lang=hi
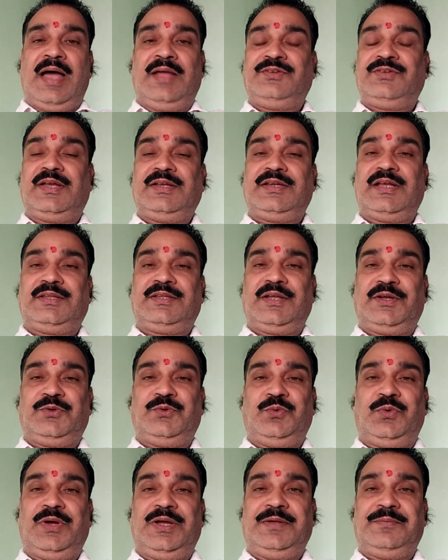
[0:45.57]
ऐसा जातक
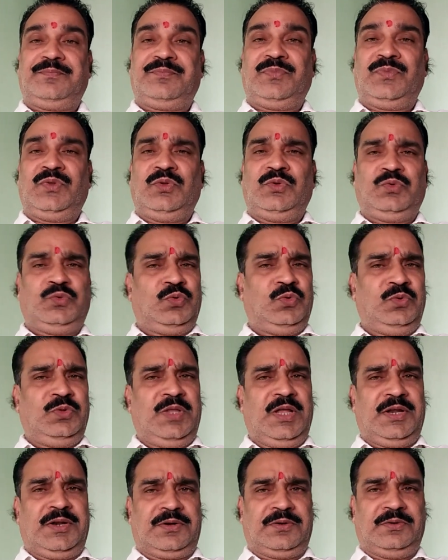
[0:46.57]
जो है
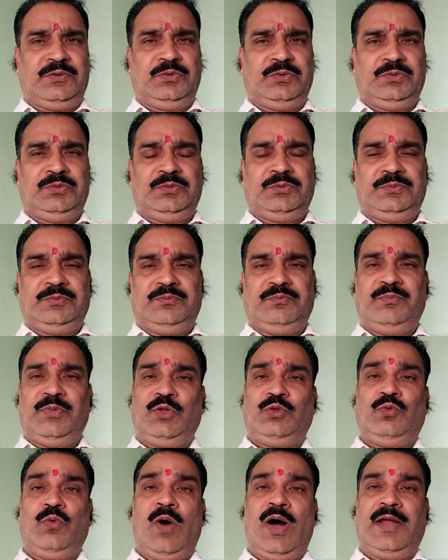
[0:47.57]
सुंदर
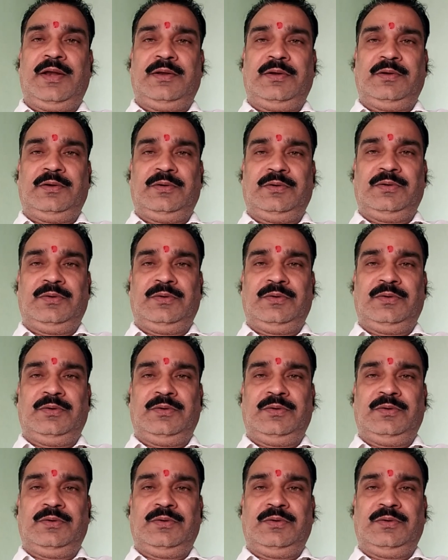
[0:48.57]
विद्वान